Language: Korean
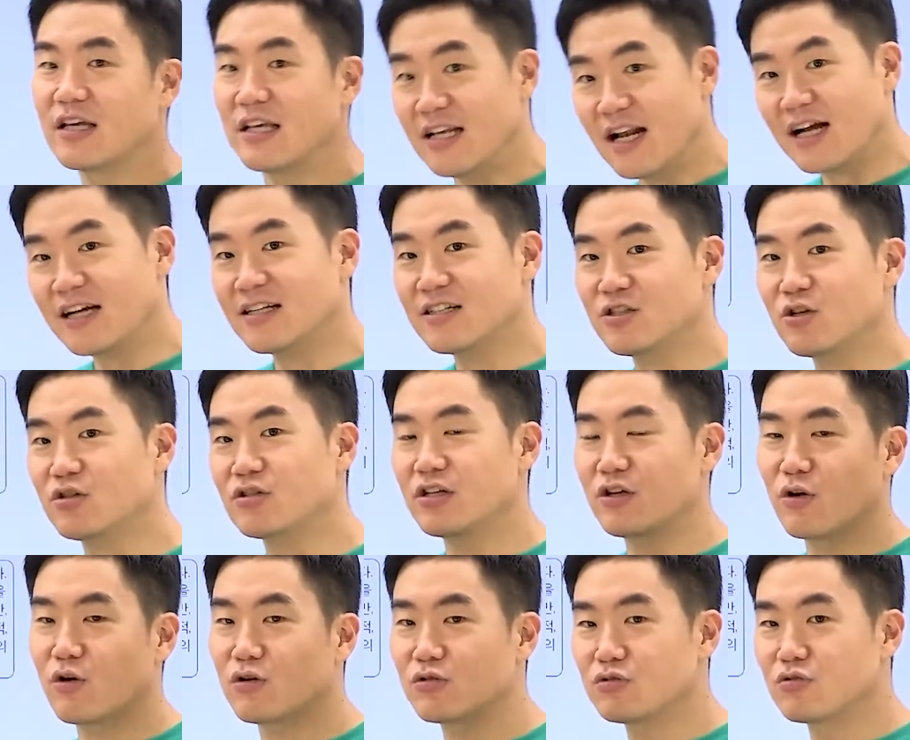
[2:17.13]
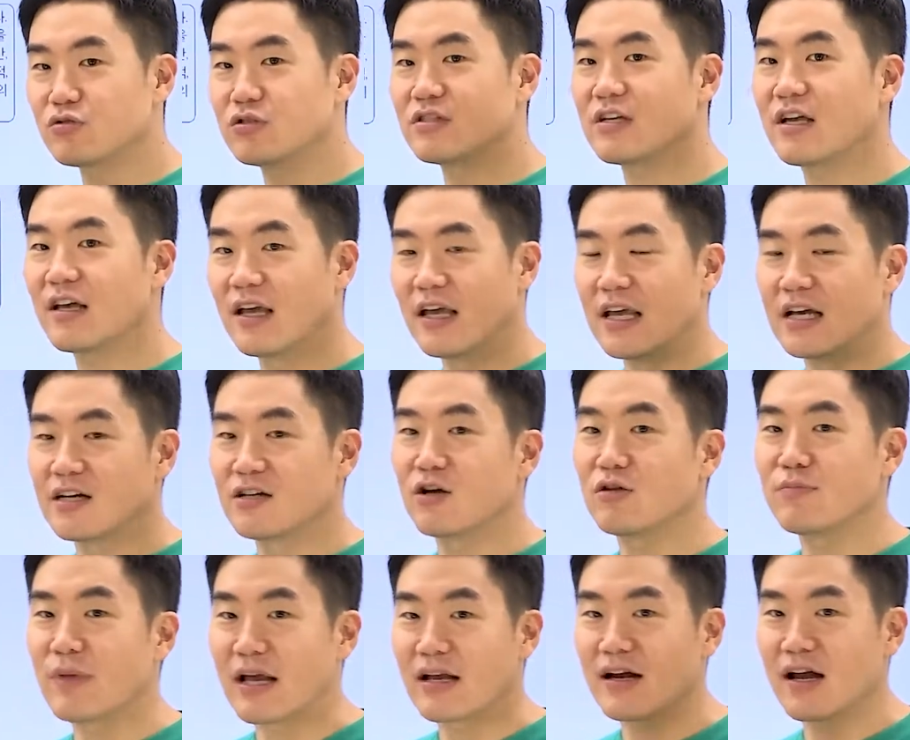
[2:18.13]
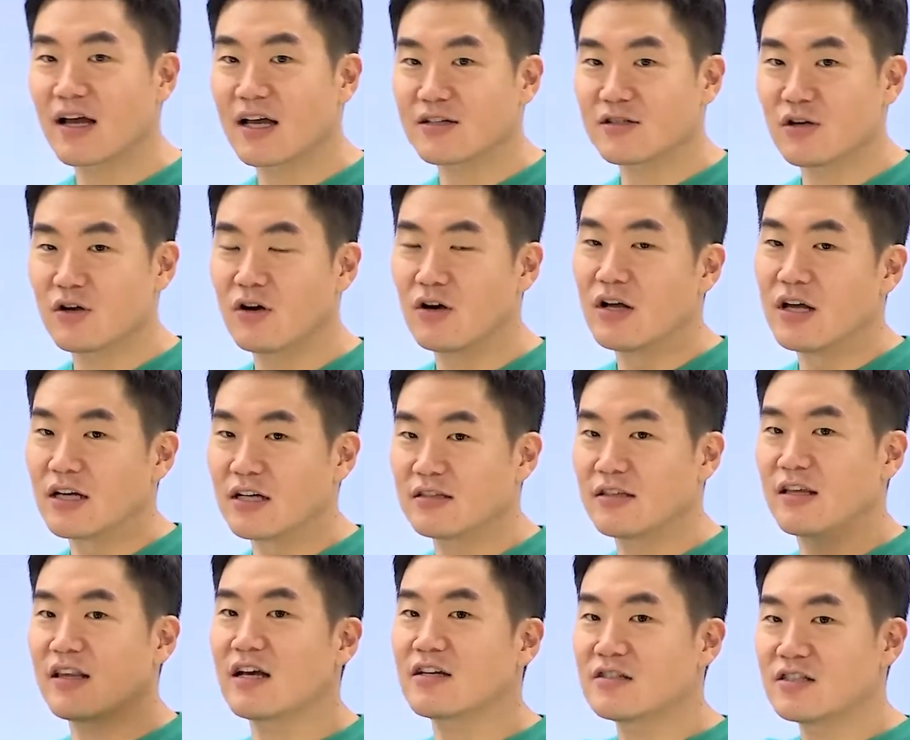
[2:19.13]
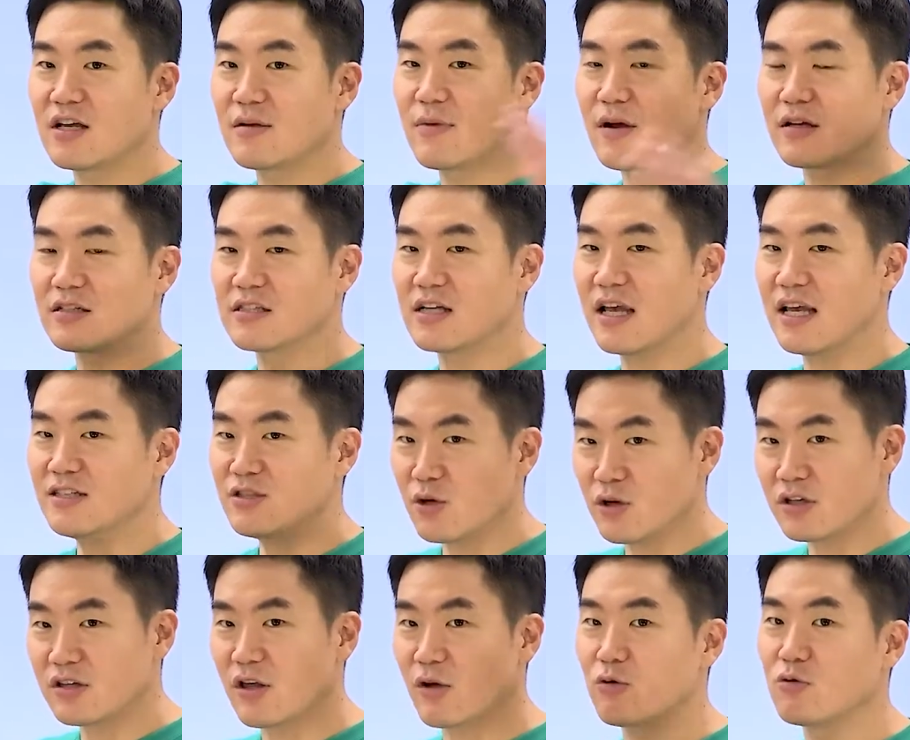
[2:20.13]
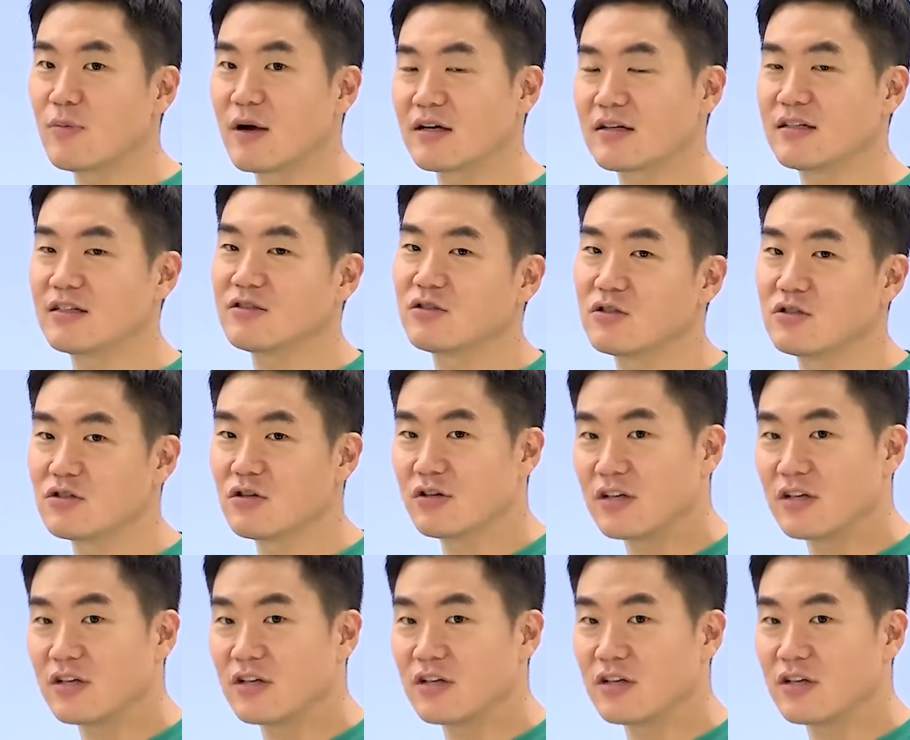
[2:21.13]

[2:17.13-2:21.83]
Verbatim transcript: 이라크전 이런 것도 이제 그런 맥락에서 그때 당시에 막 이제 해석이 되고 막 그랬었죠.